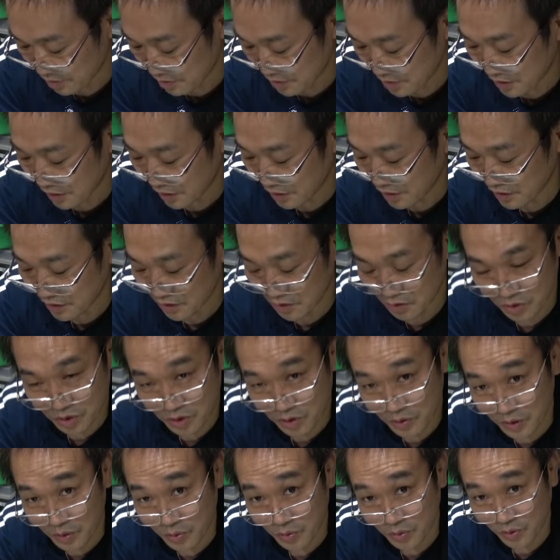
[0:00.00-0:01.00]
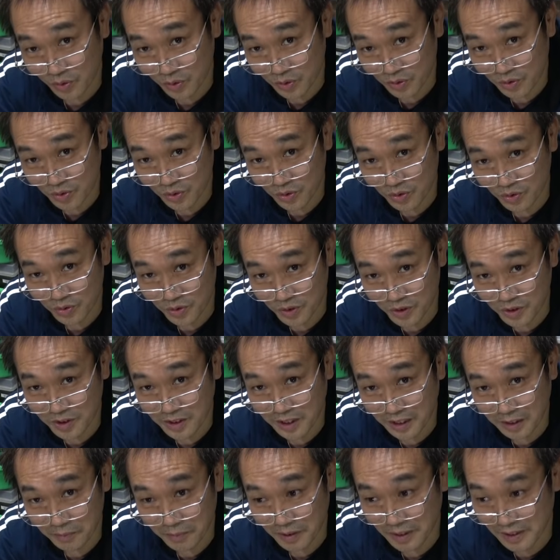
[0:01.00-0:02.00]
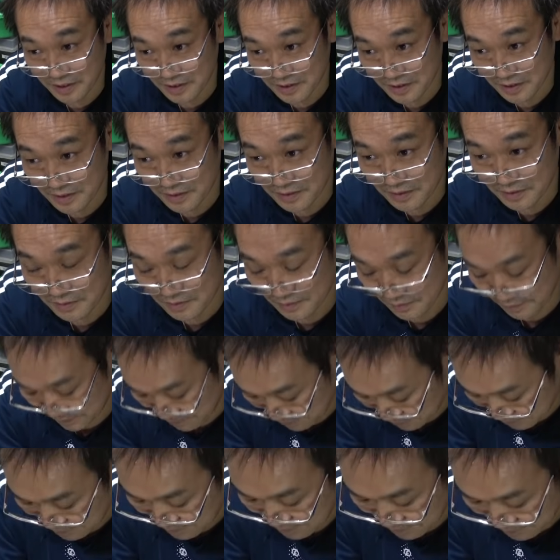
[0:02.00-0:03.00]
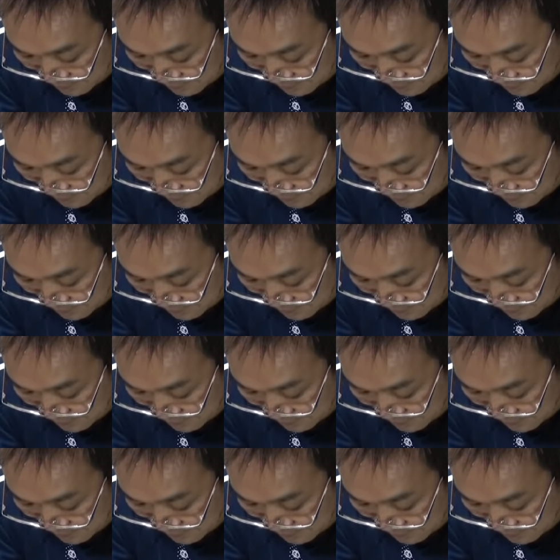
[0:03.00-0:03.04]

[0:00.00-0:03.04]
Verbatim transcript: 使い方としてはここそういうふうに使いますへえ